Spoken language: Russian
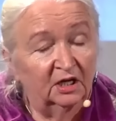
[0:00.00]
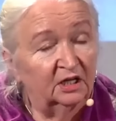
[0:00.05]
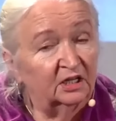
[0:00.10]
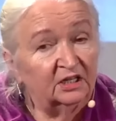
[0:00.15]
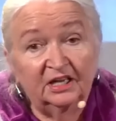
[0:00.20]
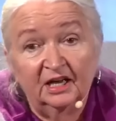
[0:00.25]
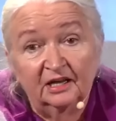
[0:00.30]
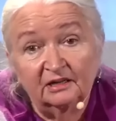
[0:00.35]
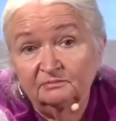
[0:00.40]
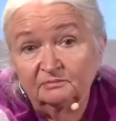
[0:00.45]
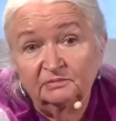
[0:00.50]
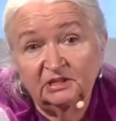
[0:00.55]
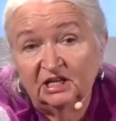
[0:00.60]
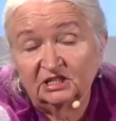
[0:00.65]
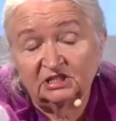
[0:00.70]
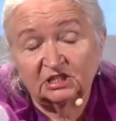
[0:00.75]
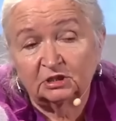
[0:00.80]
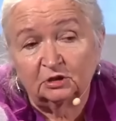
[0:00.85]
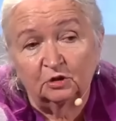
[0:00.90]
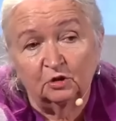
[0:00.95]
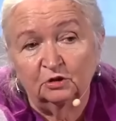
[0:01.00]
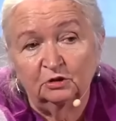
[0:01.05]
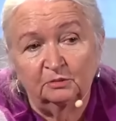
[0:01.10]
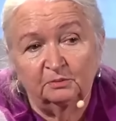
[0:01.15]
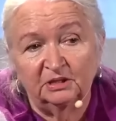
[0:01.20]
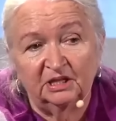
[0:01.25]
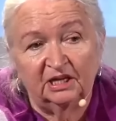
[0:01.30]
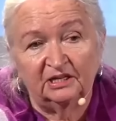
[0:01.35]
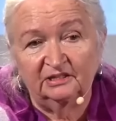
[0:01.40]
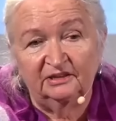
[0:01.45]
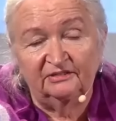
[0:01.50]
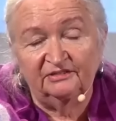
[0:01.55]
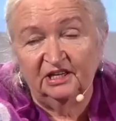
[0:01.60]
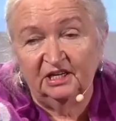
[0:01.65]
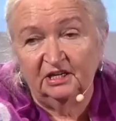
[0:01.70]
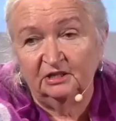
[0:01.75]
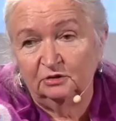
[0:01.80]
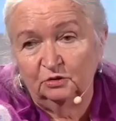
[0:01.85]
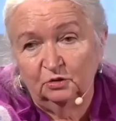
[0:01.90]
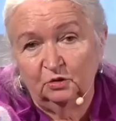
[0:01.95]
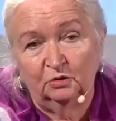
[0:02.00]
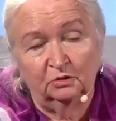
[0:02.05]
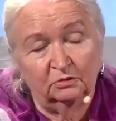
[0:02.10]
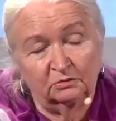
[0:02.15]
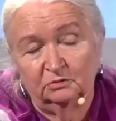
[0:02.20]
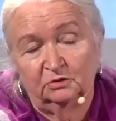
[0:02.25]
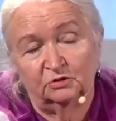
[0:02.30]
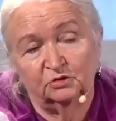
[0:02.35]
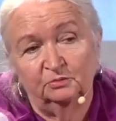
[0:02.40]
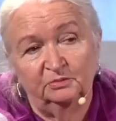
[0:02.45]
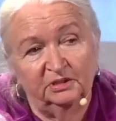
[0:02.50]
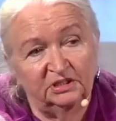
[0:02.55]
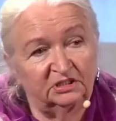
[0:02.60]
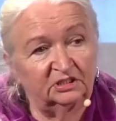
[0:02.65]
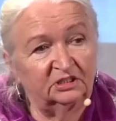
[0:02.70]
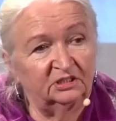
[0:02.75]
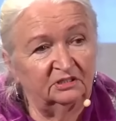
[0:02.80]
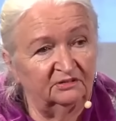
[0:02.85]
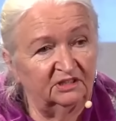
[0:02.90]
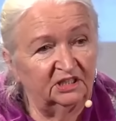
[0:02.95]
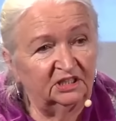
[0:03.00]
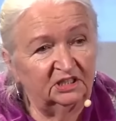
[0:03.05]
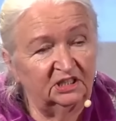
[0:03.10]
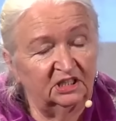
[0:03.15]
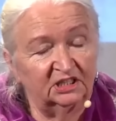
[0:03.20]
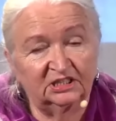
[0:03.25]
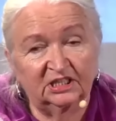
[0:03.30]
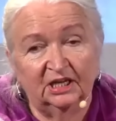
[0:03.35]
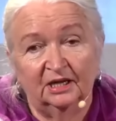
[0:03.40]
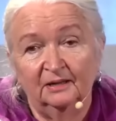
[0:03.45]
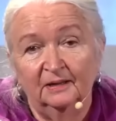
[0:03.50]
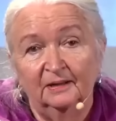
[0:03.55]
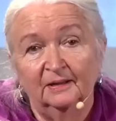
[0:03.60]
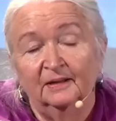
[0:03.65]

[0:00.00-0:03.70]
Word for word: Я даже склонна была не верить, но, разумеется, не верить нельзя.